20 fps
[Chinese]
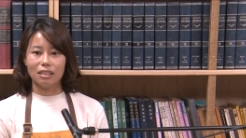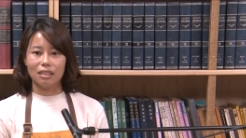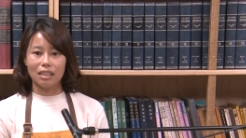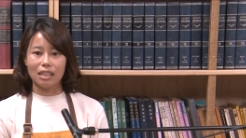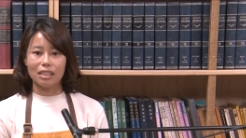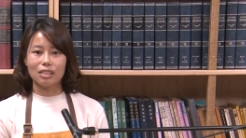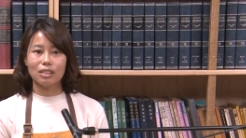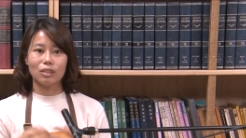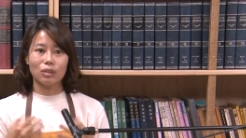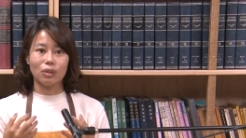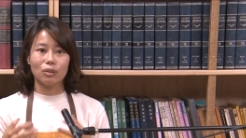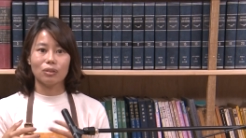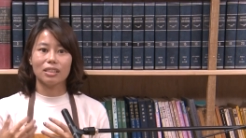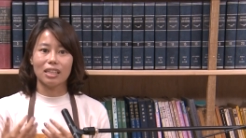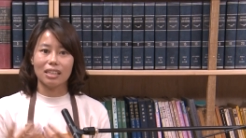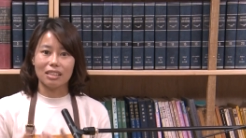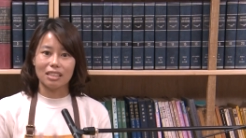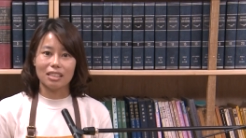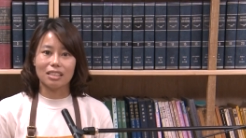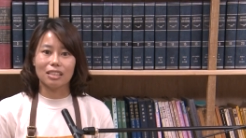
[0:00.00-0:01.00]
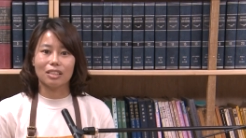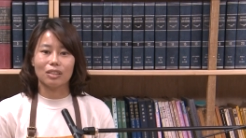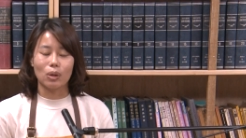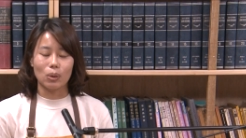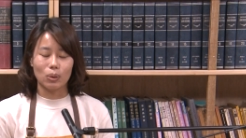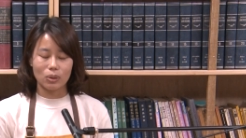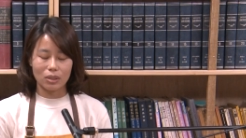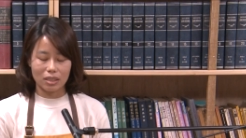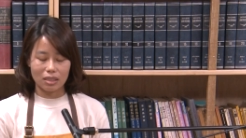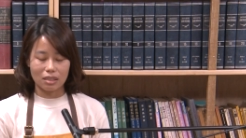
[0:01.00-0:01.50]
他是用这样的形
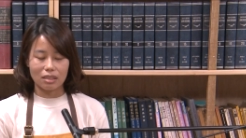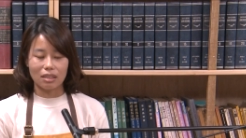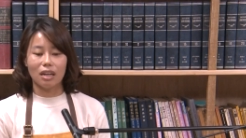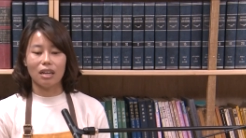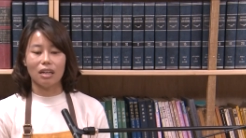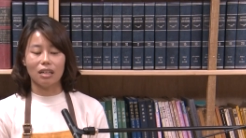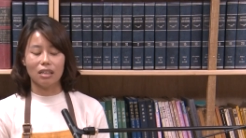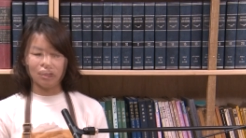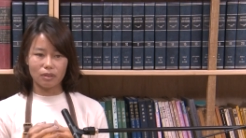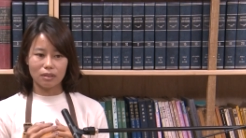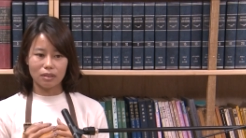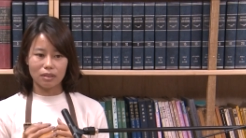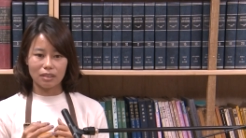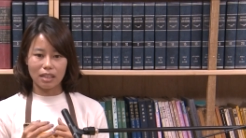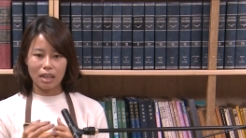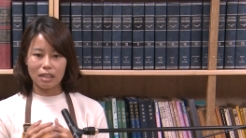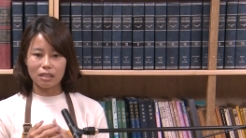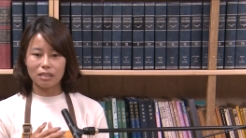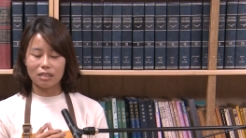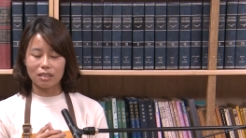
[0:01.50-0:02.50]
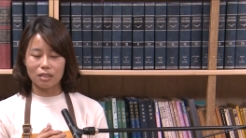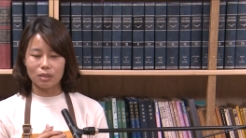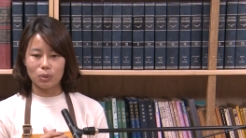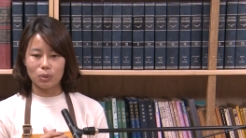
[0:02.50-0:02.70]
容词然后当时